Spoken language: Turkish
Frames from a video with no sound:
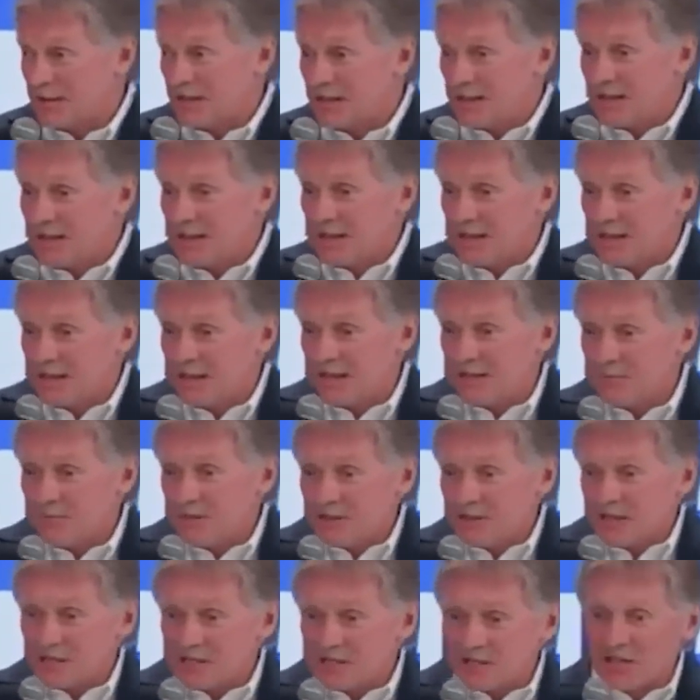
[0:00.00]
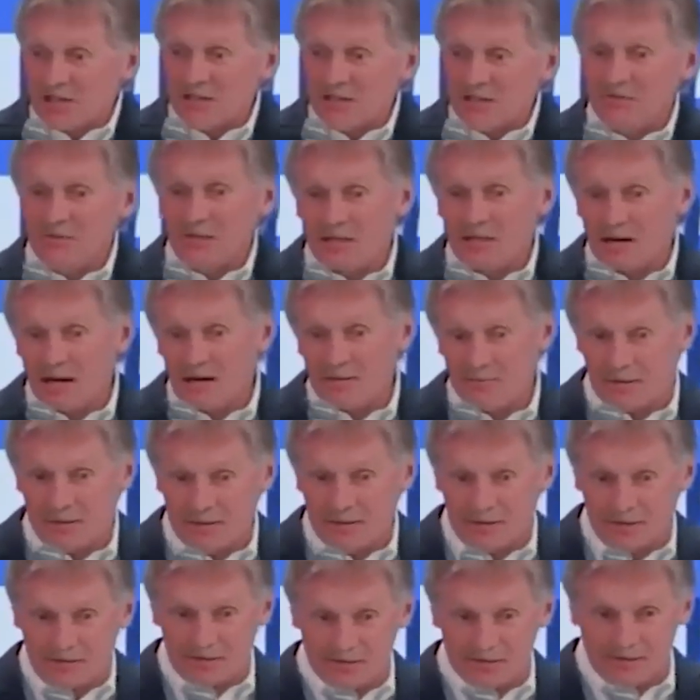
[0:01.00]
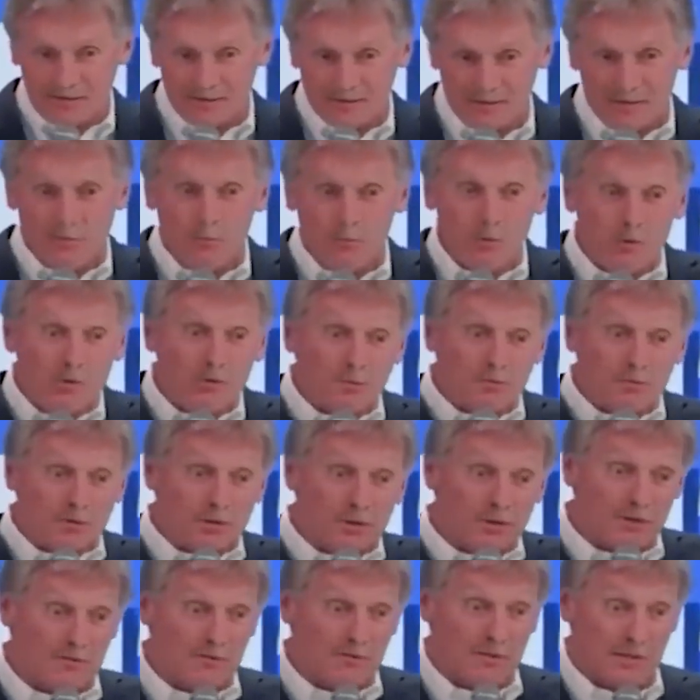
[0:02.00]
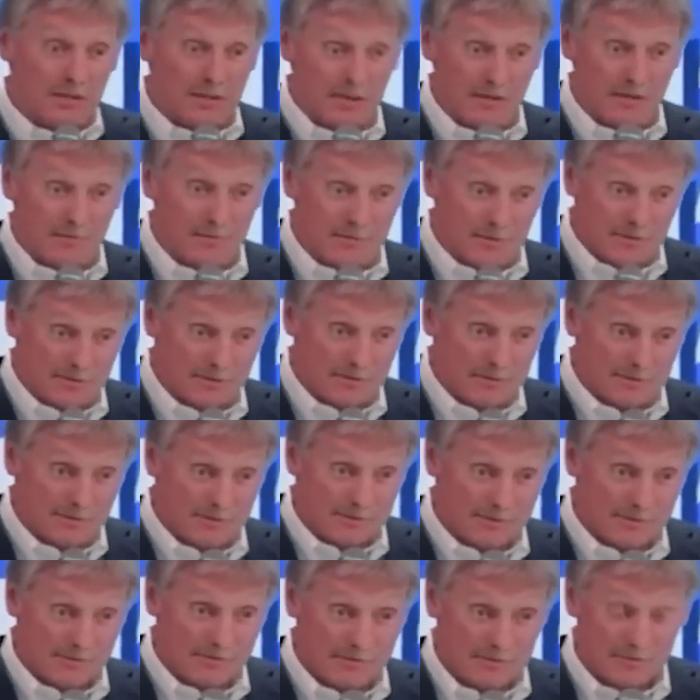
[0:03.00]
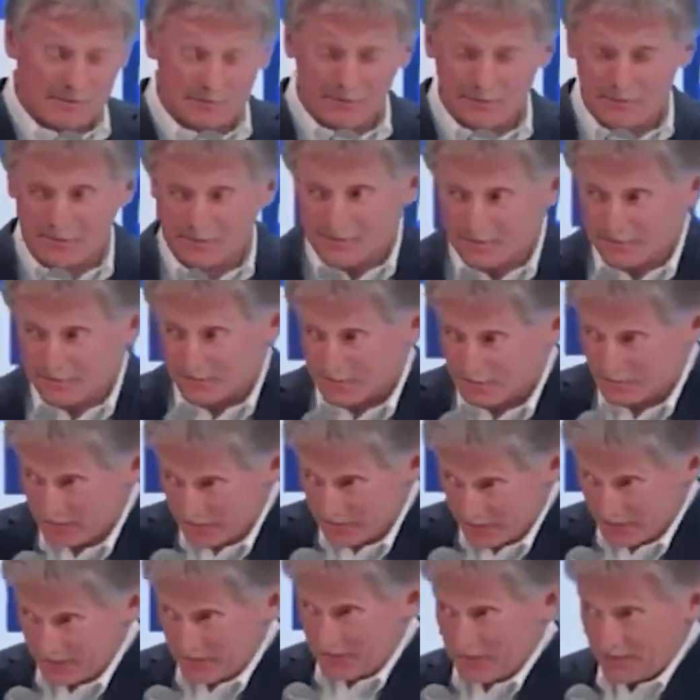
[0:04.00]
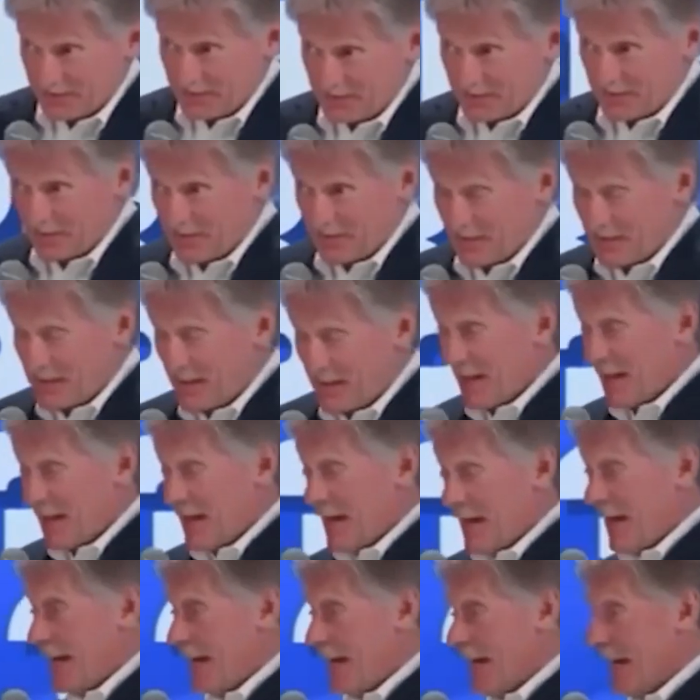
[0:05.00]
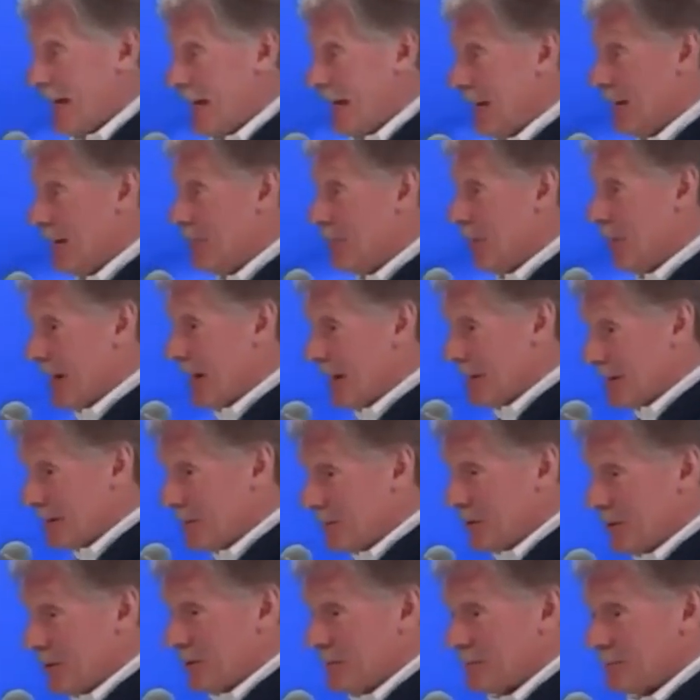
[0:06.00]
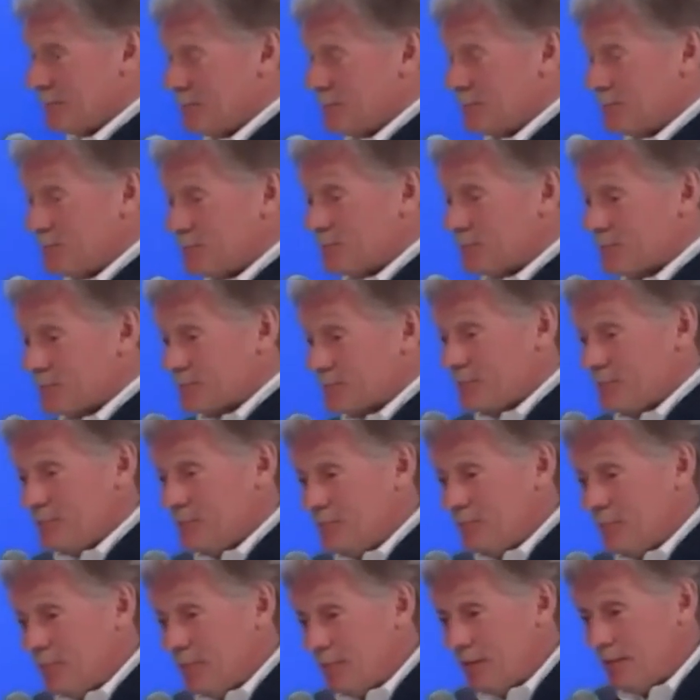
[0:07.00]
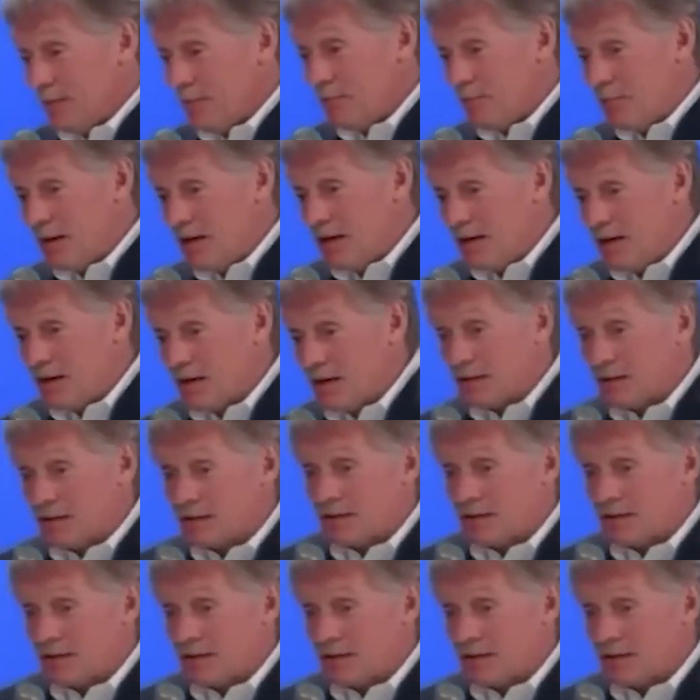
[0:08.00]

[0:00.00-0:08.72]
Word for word: faaliyetlerinin hala Doğu Ermenistan'ın toplam bütçesinin çok büyük bir yüzdesini oluşturduğunu yani yılda birkaç milyar